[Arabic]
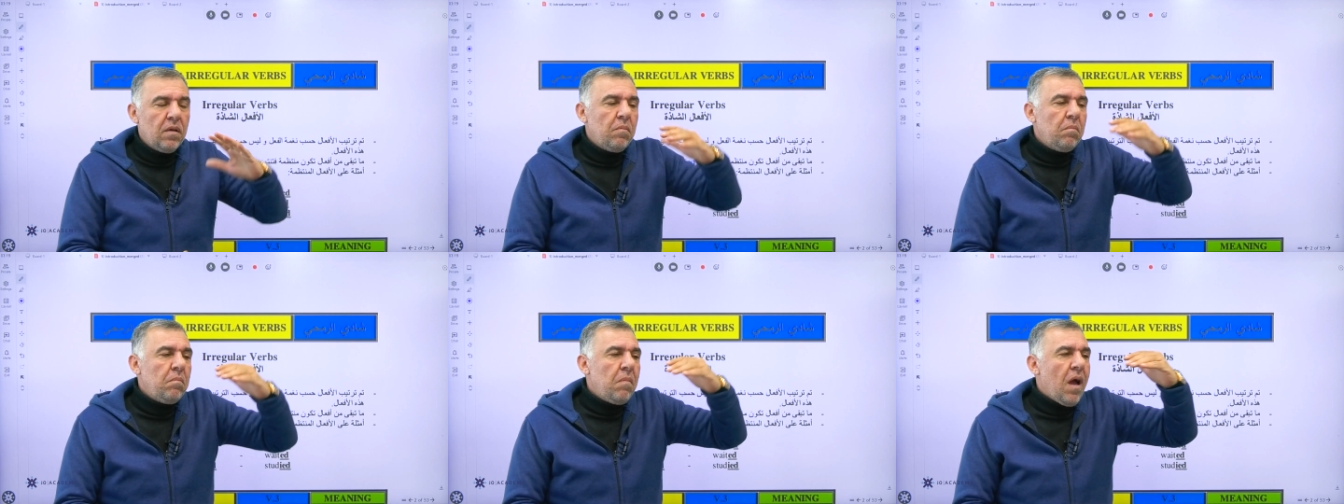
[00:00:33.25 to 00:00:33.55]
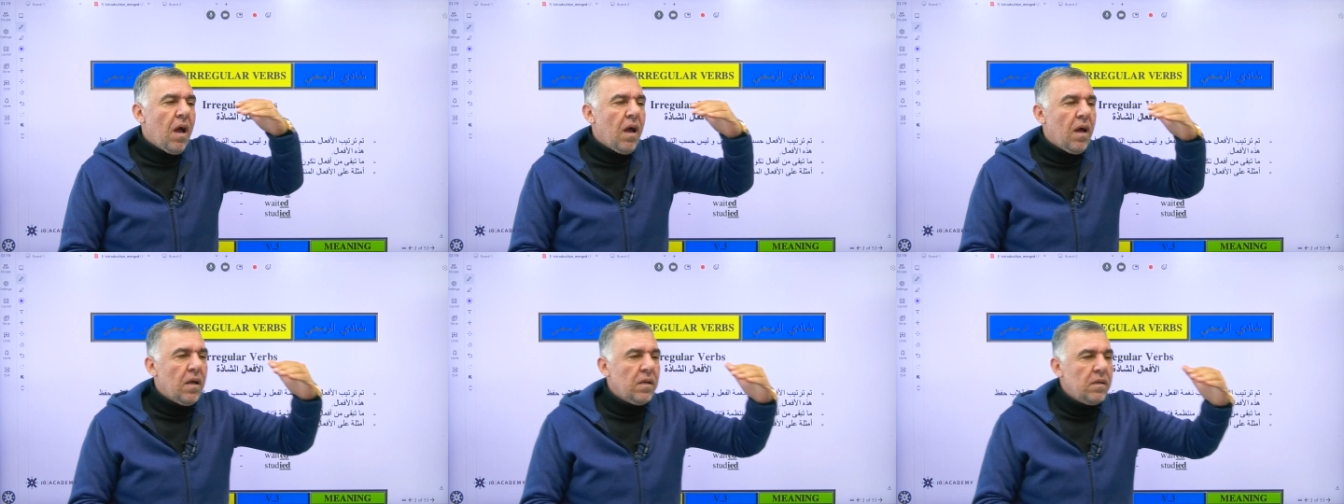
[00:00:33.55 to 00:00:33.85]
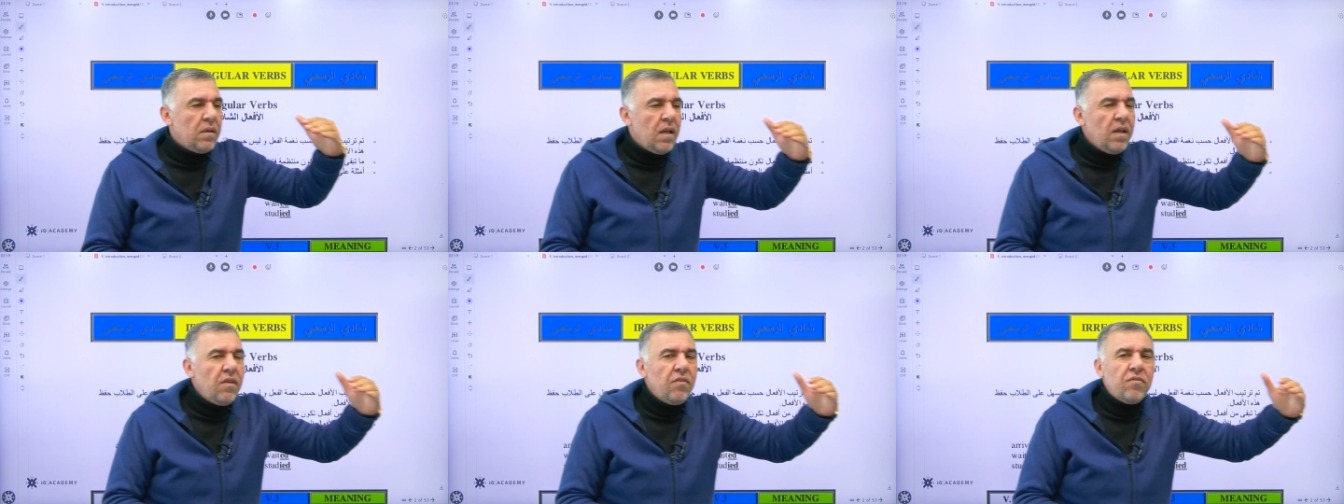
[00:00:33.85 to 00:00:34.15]

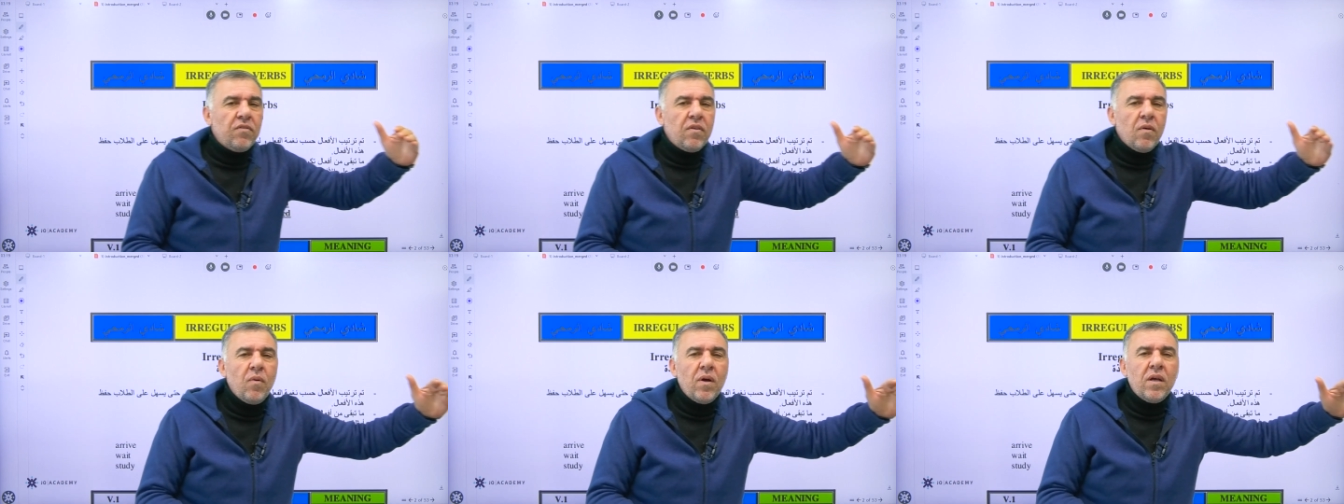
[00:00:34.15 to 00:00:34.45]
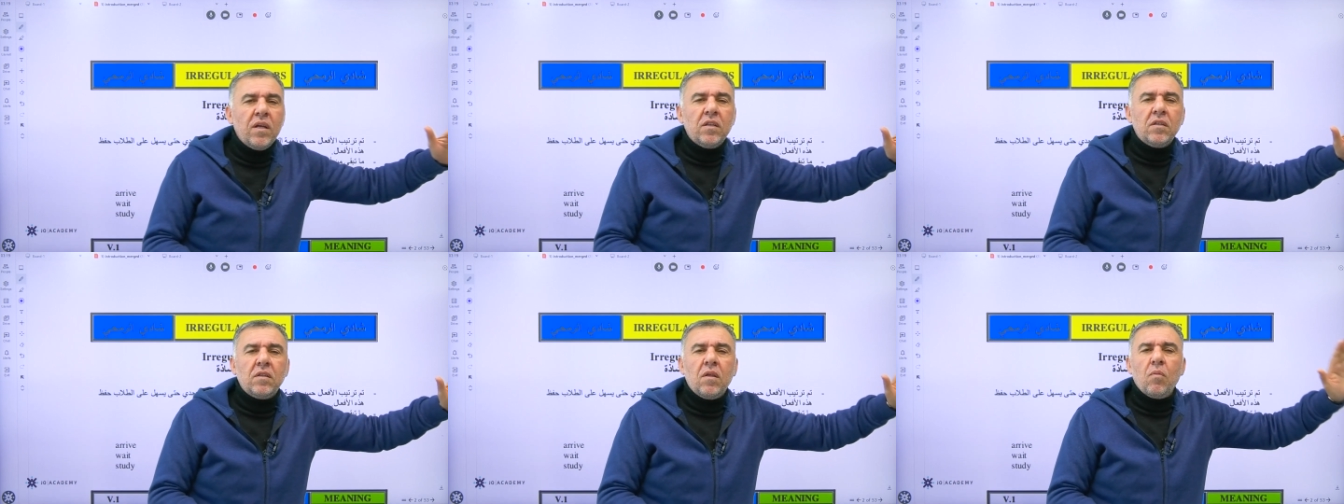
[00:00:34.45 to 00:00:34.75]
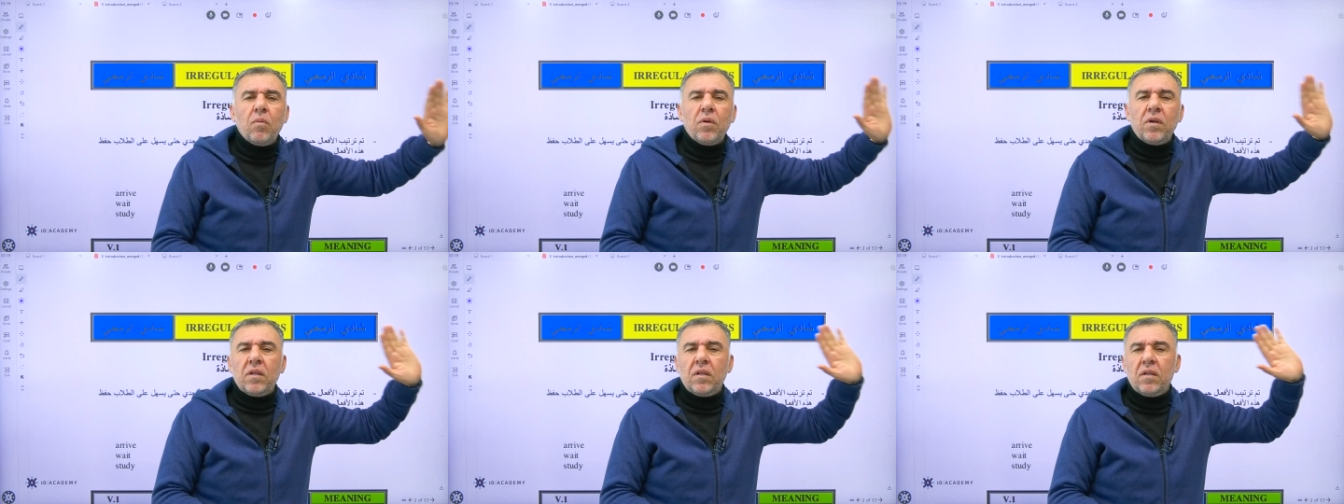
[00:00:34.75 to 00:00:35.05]
معنا لسه وقت
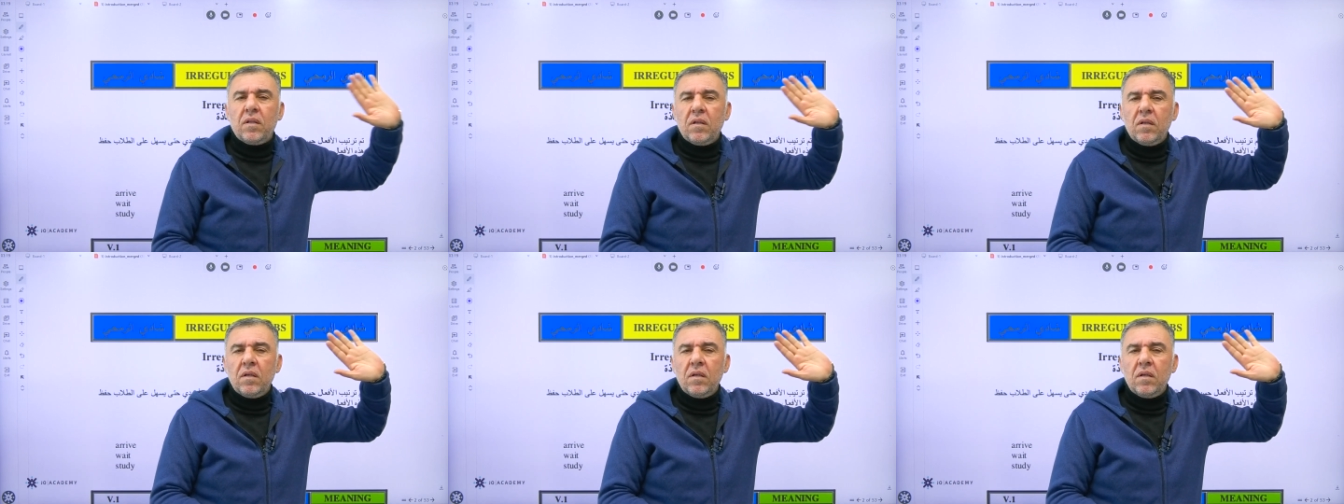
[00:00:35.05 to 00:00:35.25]
طويل.